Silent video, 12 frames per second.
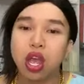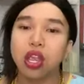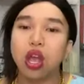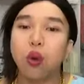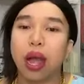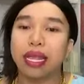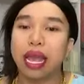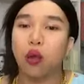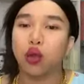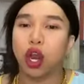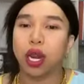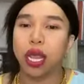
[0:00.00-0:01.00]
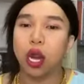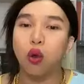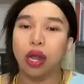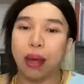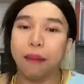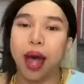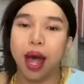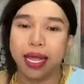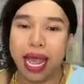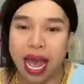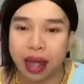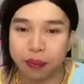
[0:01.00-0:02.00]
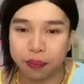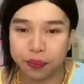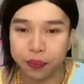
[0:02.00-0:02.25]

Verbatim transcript: như Quang Châu cho địa chỉ luôn cảm ơn nha